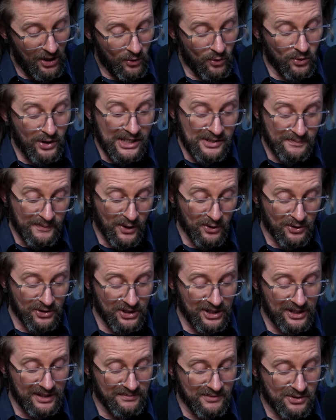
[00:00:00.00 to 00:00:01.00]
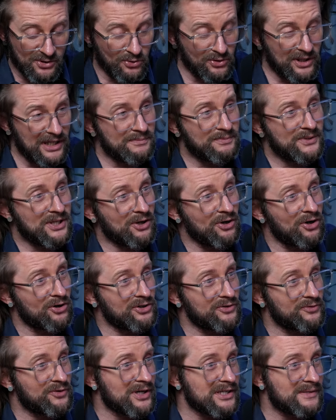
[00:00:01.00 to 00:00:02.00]
Łukasz Prochni, student
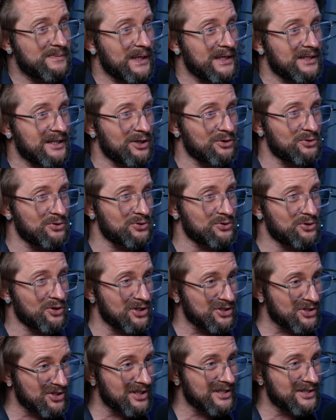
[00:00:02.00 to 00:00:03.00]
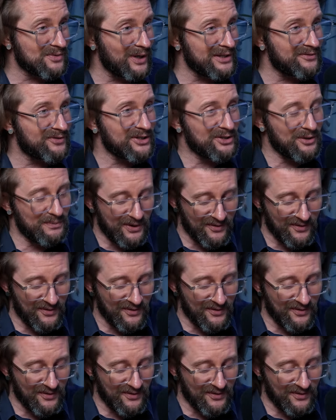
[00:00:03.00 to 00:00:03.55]
psychologii WSBNL-u, to jeszcze jest łatwe do,